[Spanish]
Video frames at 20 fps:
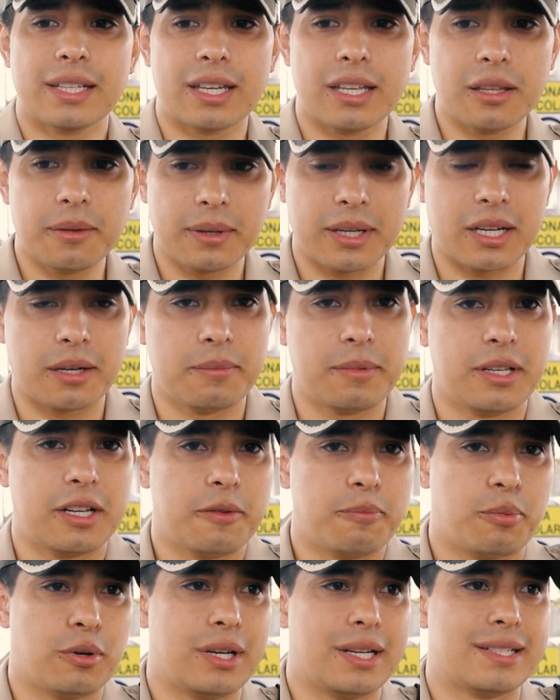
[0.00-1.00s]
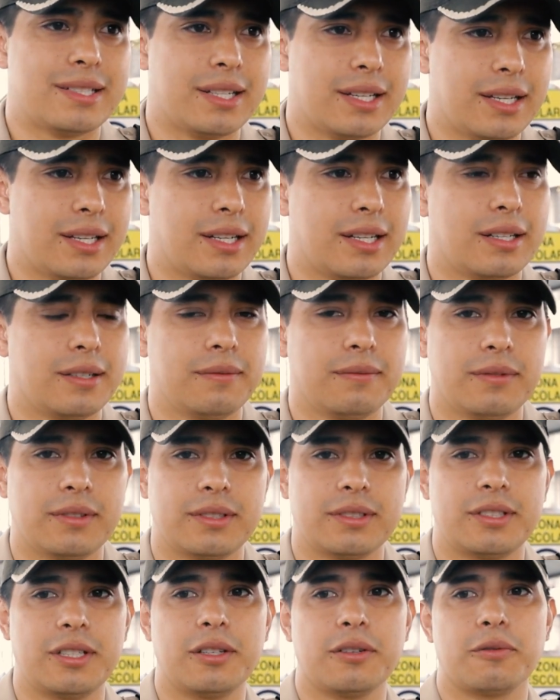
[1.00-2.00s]
que deben caminar por la acera,
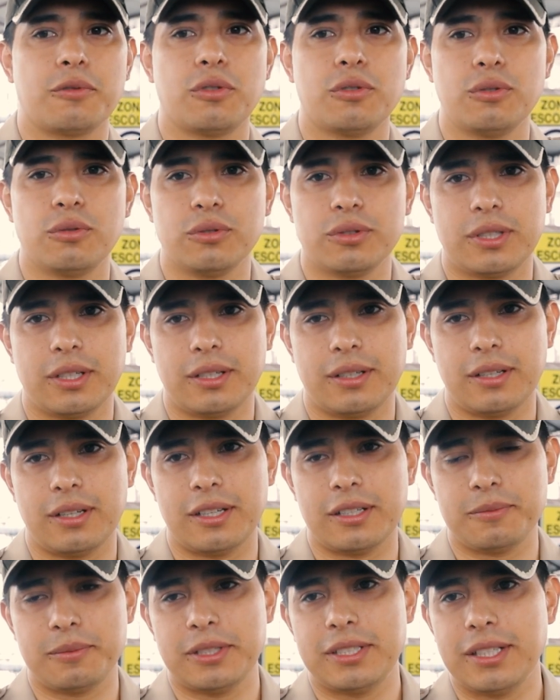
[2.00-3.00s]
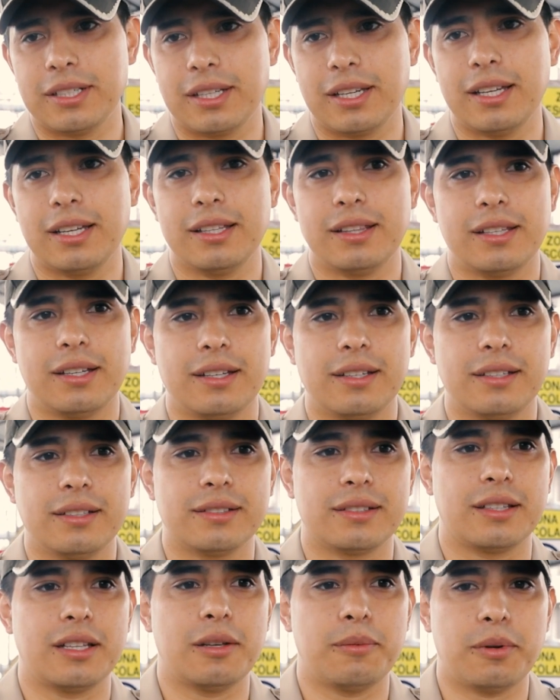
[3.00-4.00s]
si conducen las
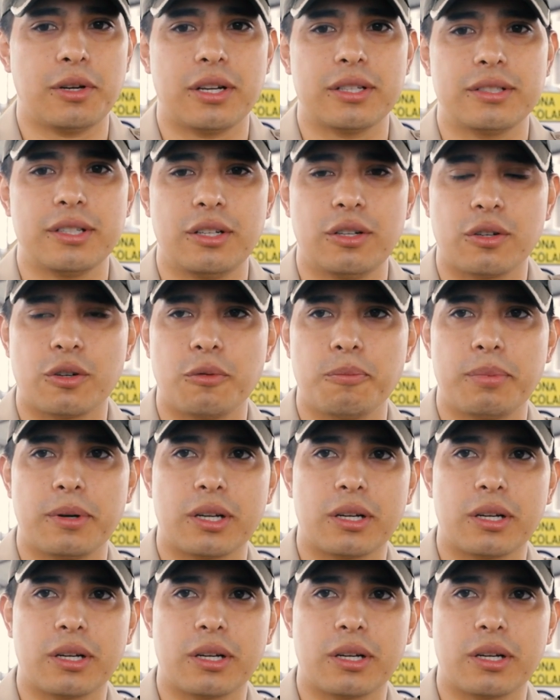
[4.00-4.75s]
bicicletas, deben hacerlo con